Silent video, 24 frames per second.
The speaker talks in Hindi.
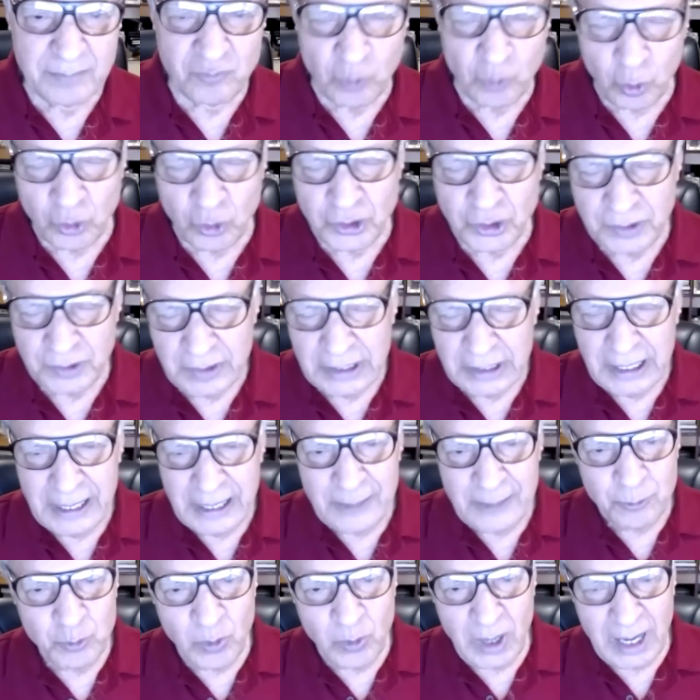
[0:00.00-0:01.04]
वोट
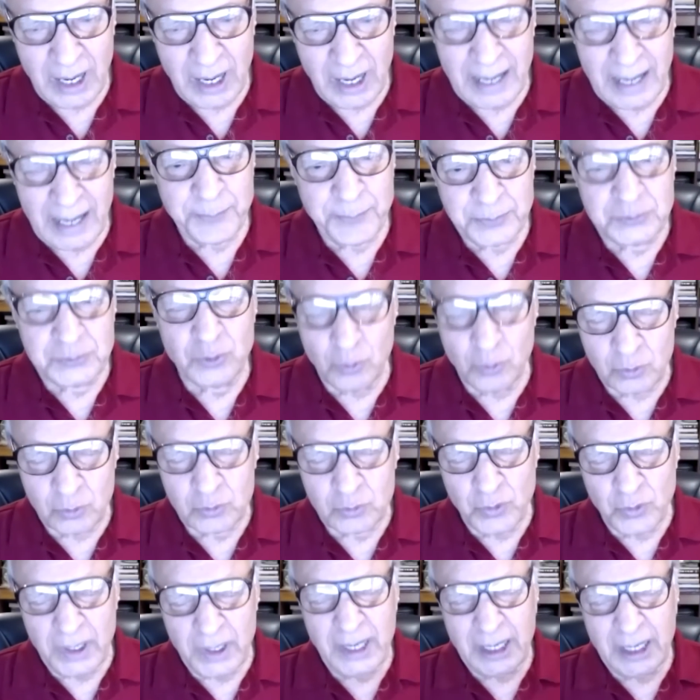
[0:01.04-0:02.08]
तो आप तो
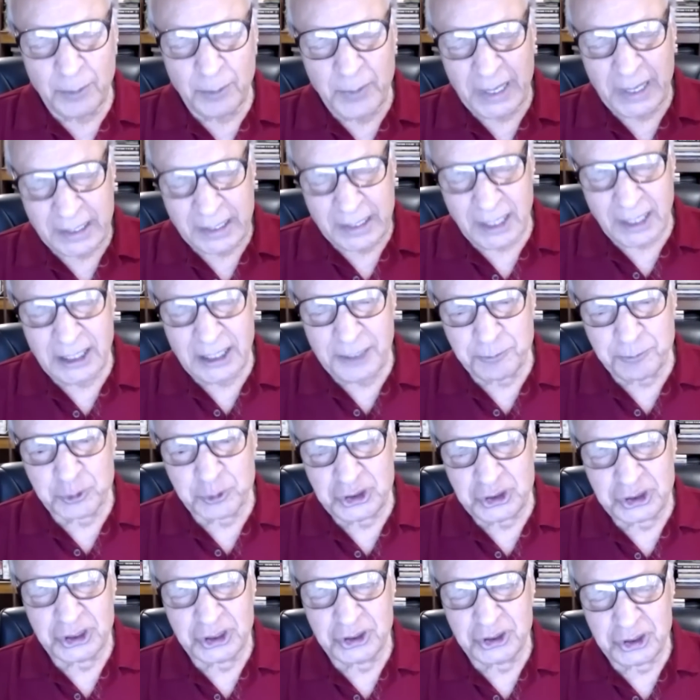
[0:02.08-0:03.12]
क्योंकि एक अमेरिका की
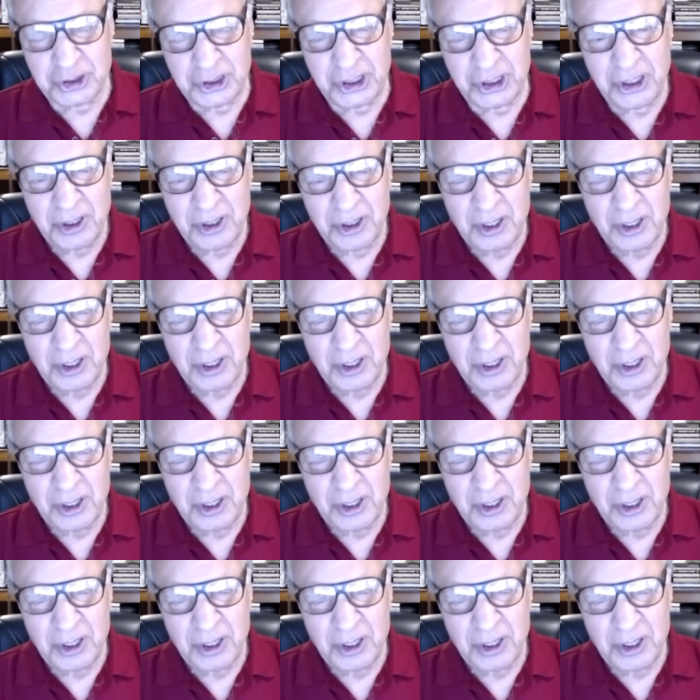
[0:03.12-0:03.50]
पोजीशन थी